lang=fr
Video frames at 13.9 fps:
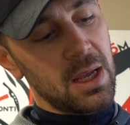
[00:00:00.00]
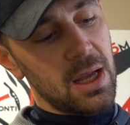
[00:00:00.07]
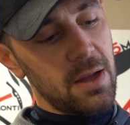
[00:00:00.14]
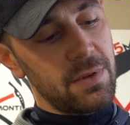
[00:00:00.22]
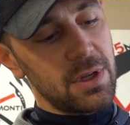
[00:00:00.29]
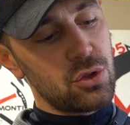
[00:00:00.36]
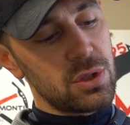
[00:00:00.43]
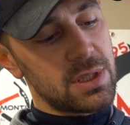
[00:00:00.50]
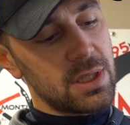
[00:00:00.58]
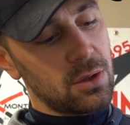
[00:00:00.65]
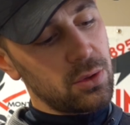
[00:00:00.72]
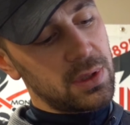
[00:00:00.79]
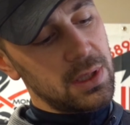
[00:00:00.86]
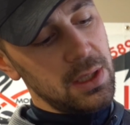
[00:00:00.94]
avec juste à
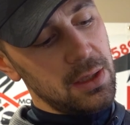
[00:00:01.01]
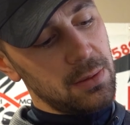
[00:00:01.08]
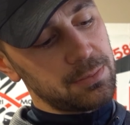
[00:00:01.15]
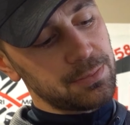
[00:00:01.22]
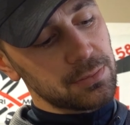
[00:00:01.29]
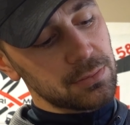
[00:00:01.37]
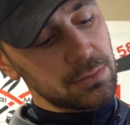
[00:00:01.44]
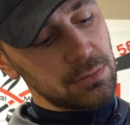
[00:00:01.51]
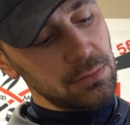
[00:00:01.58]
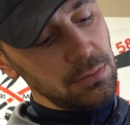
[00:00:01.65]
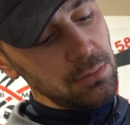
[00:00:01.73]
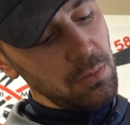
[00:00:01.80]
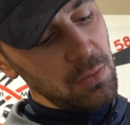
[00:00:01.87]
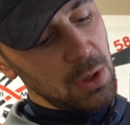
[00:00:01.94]
côté
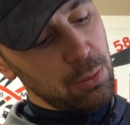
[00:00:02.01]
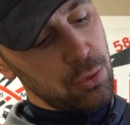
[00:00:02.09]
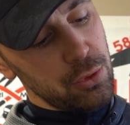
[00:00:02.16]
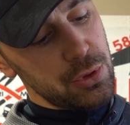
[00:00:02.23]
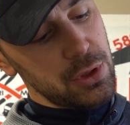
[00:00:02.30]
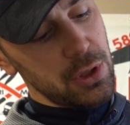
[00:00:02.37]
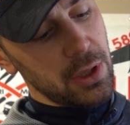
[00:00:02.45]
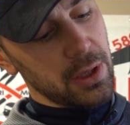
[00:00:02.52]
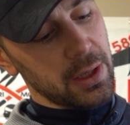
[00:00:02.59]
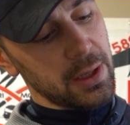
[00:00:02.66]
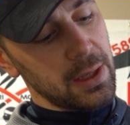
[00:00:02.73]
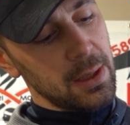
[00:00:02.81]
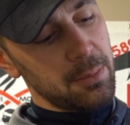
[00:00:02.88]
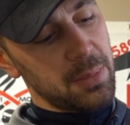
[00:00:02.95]
plusieurs
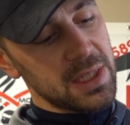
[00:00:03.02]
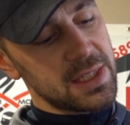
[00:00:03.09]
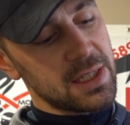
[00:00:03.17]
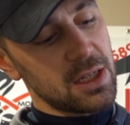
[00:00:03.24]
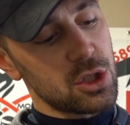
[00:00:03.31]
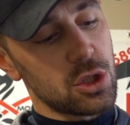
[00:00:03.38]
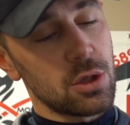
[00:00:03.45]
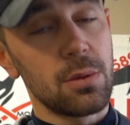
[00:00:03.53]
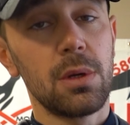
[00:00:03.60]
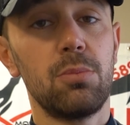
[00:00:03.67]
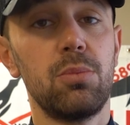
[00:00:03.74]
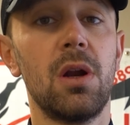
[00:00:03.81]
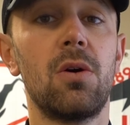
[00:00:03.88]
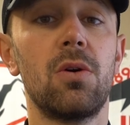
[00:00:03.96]
passages
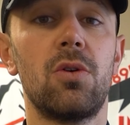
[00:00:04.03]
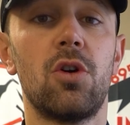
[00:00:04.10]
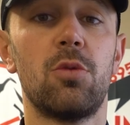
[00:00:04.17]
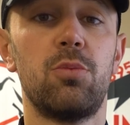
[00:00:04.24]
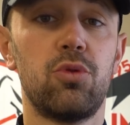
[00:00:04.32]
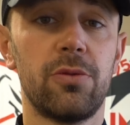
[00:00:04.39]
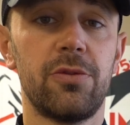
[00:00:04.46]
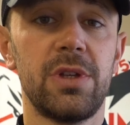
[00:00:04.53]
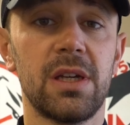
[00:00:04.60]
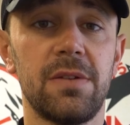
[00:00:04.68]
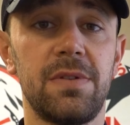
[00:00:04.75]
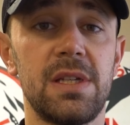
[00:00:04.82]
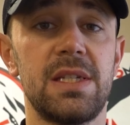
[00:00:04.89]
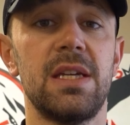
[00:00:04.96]
là encore pour venir y
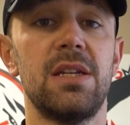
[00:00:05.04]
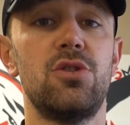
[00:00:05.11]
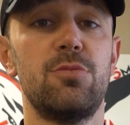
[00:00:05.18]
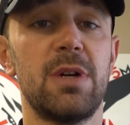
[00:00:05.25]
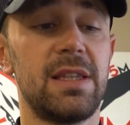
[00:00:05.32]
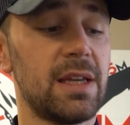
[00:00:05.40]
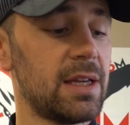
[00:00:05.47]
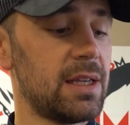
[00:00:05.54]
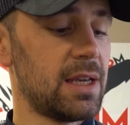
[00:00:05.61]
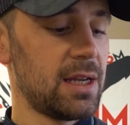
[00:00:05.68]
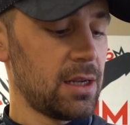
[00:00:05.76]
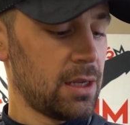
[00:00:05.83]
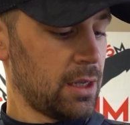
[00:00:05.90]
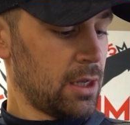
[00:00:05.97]
fixer du
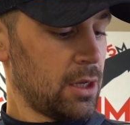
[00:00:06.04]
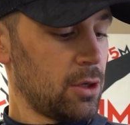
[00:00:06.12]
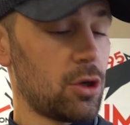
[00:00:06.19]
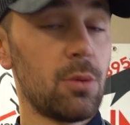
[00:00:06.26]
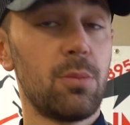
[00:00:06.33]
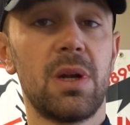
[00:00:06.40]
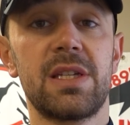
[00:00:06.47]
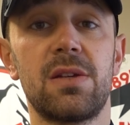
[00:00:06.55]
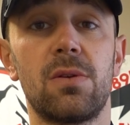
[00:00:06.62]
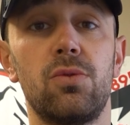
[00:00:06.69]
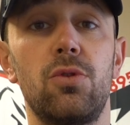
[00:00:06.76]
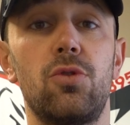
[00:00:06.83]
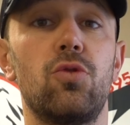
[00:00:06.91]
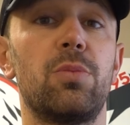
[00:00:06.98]
matériel comme la
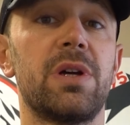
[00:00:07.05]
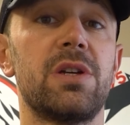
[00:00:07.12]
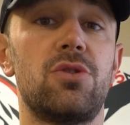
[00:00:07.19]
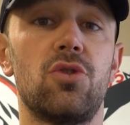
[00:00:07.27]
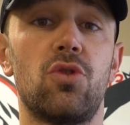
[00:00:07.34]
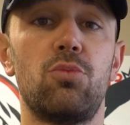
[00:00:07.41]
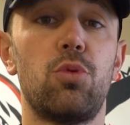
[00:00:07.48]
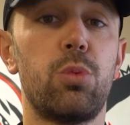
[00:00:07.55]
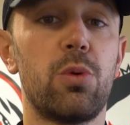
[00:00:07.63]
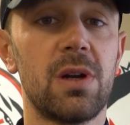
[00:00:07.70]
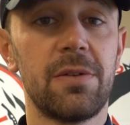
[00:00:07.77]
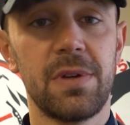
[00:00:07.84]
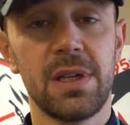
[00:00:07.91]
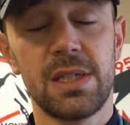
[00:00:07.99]
sangle de compression pour
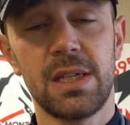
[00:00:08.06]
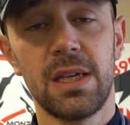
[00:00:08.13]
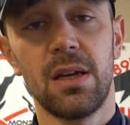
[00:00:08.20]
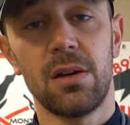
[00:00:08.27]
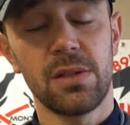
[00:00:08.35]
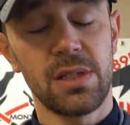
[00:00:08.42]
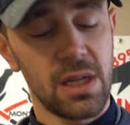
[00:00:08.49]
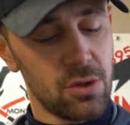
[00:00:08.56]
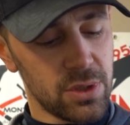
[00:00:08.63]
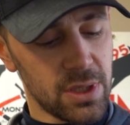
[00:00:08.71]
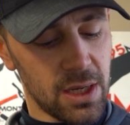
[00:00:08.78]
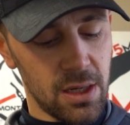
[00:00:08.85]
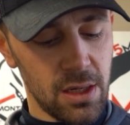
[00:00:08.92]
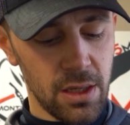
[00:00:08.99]
la fixer en
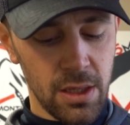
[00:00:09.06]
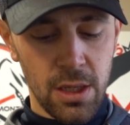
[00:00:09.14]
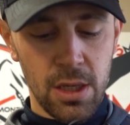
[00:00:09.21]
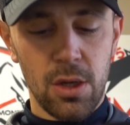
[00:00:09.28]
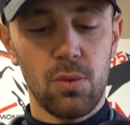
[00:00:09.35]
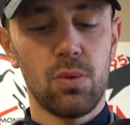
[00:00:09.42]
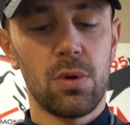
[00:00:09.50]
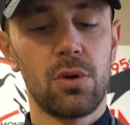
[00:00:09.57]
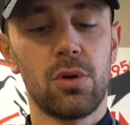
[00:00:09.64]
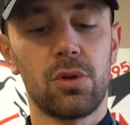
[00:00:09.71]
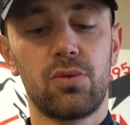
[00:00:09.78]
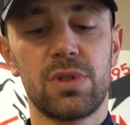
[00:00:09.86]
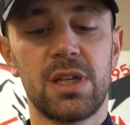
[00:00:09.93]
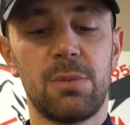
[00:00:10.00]
diagonale ou
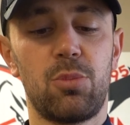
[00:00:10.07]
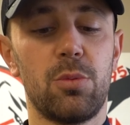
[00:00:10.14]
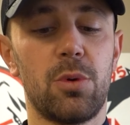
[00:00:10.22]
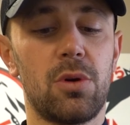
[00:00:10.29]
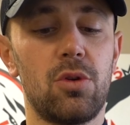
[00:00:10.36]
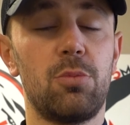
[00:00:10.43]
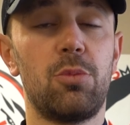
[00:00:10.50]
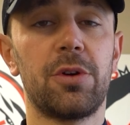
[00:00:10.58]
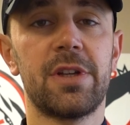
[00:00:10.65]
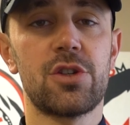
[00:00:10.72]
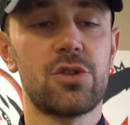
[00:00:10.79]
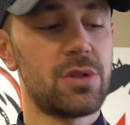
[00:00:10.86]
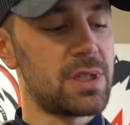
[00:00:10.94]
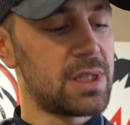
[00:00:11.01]
encore tout simplement le
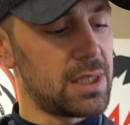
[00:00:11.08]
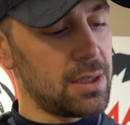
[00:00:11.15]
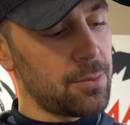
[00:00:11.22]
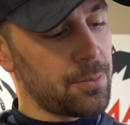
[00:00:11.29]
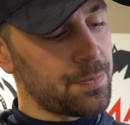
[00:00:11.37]
portage du ski